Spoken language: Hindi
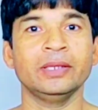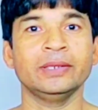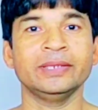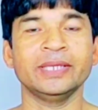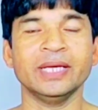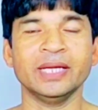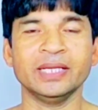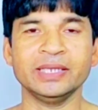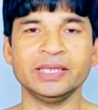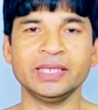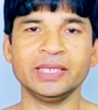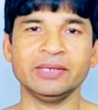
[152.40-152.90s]

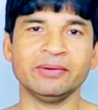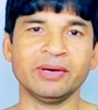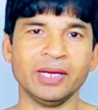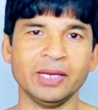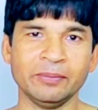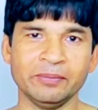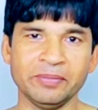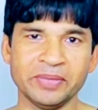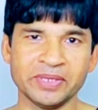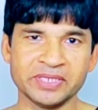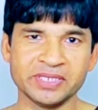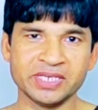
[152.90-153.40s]
धंधे
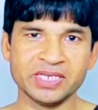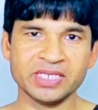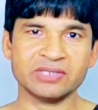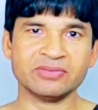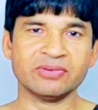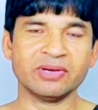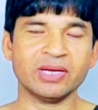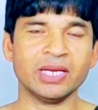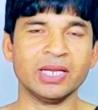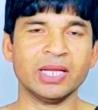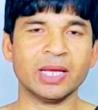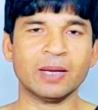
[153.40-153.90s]
वाले बिजनेस
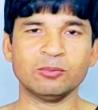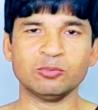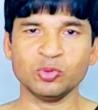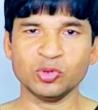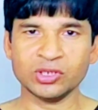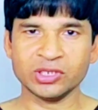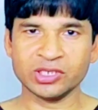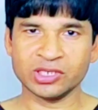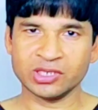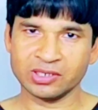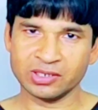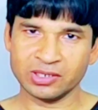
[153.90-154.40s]
वाले
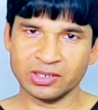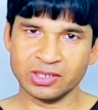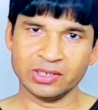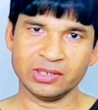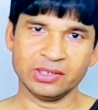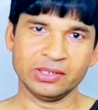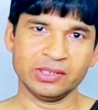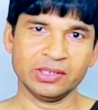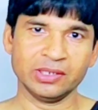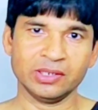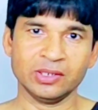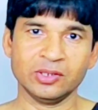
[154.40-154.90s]
आपको ठग
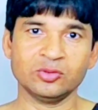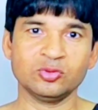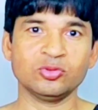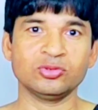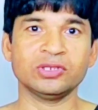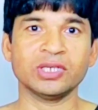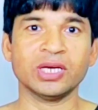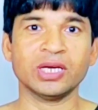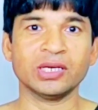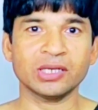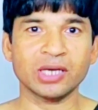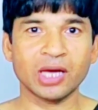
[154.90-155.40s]
लेंगे तो
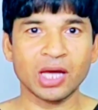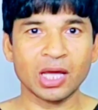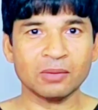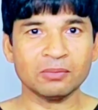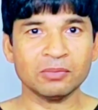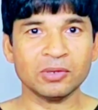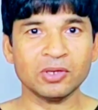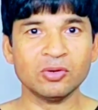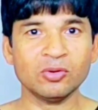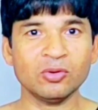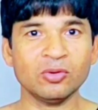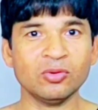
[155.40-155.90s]
जानकार
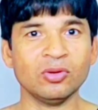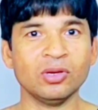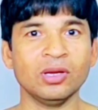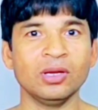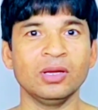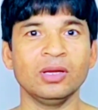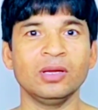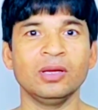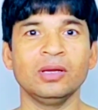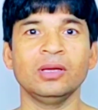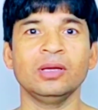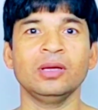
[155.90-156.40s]
बनो
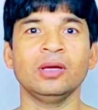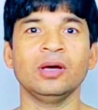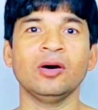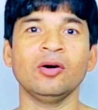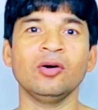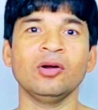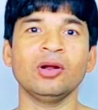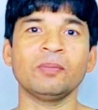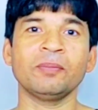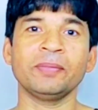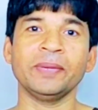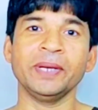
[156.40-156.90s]

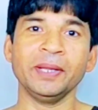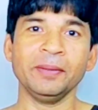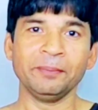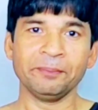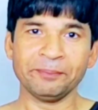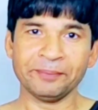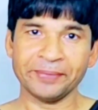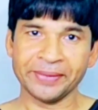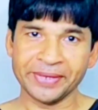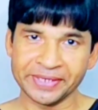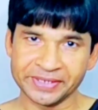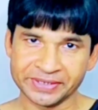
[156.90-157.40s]
और अपने
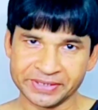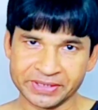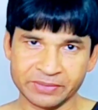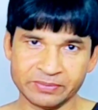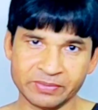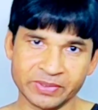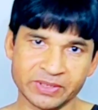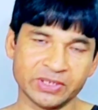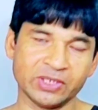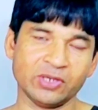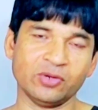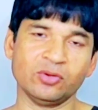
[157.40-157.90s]
पैसे
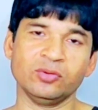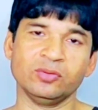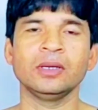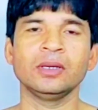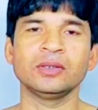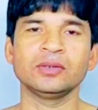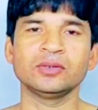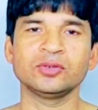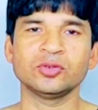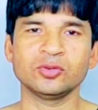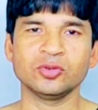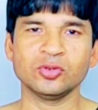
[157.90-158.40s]
बचाओ
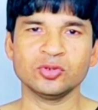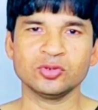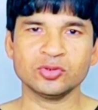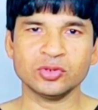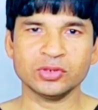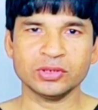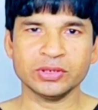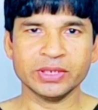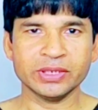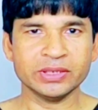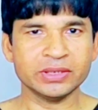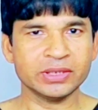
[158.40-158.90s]
तो
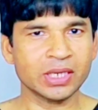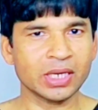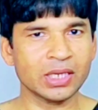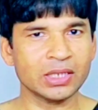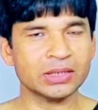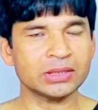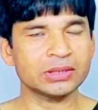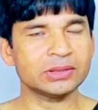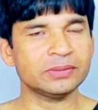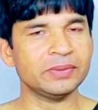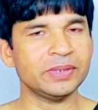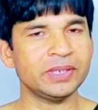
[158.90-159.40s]
दोस्तों यही था
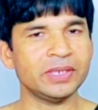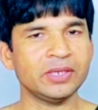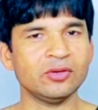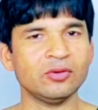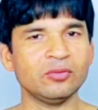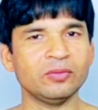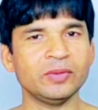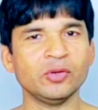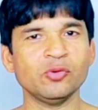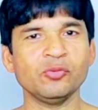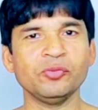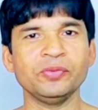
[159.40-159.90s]
इस
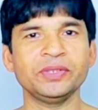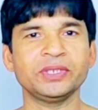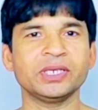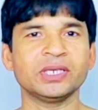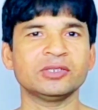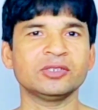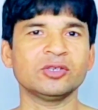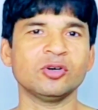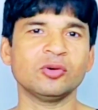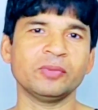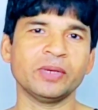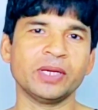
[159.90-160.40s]
वीडियो में उम्मीद
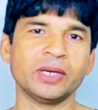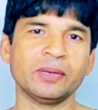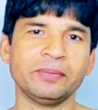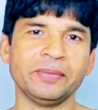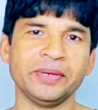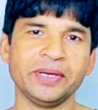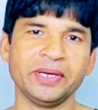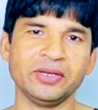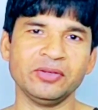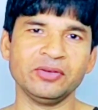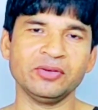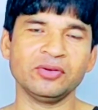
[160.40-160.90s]
करता हूँ हमारा
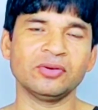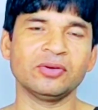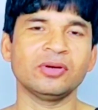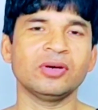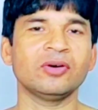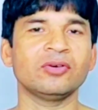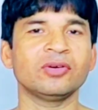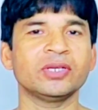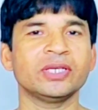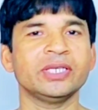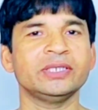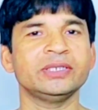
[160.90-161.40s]
वीडियो
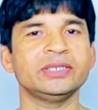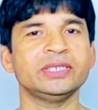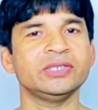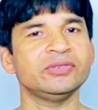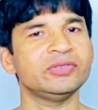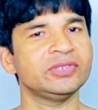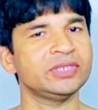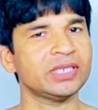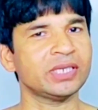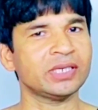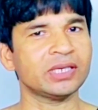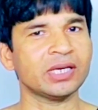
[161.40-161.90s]
और ये दी
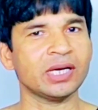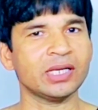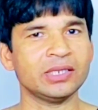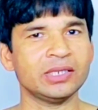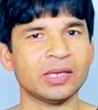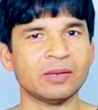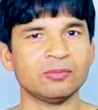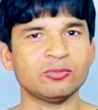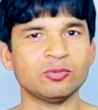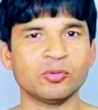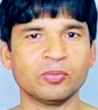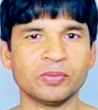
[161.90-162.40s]
हुई जानकारी
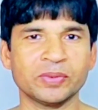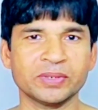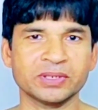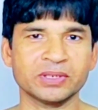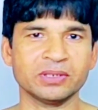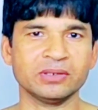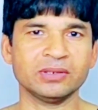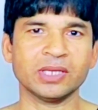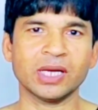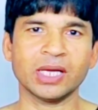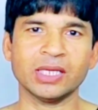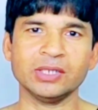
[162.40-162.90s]
आपको
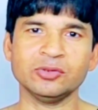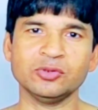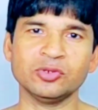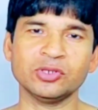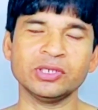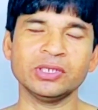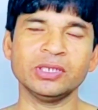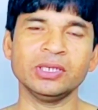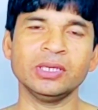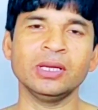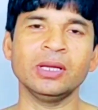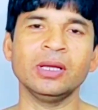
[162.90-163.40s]
पसंद आई
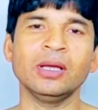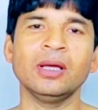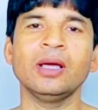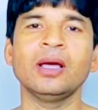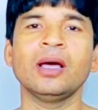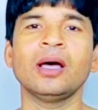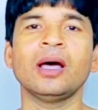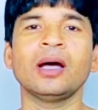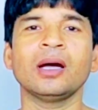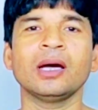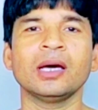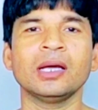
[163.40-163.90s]
होगी
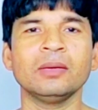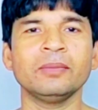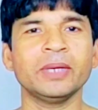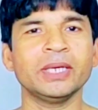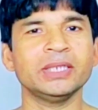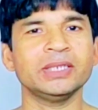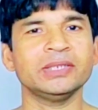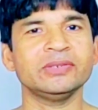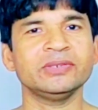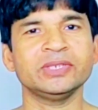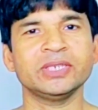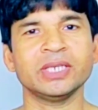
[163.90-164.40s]
अगर
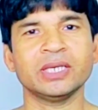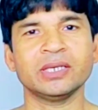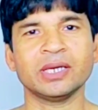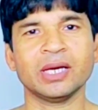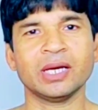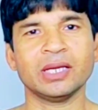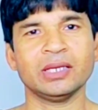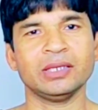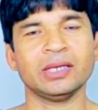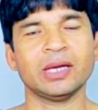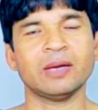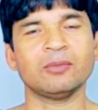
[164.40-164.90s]
हमारी दी हुई
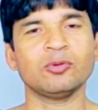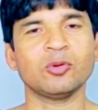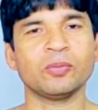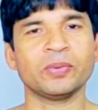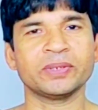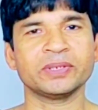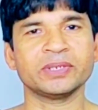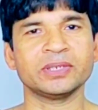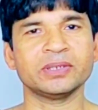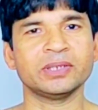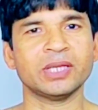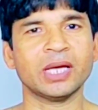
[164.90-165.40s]
जानकारी आपको
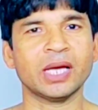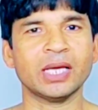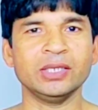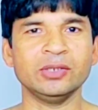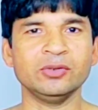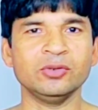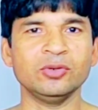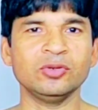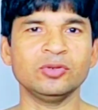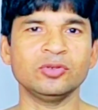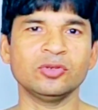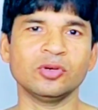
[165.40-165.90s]
पसंद
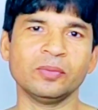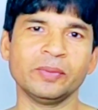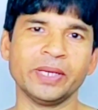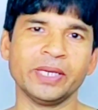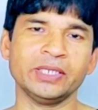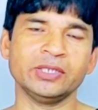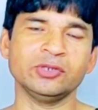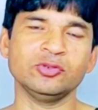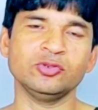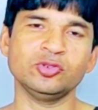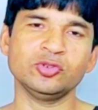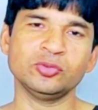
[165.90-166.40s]
आई हो तो
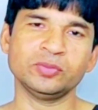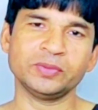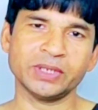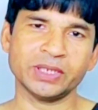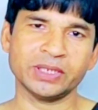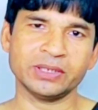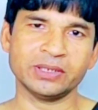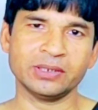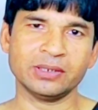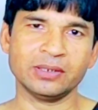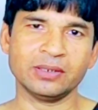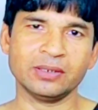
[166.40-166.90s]
हमारे यूट्यूब
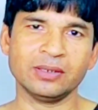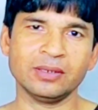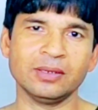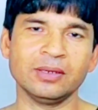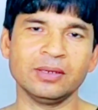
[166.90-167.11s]
चैनल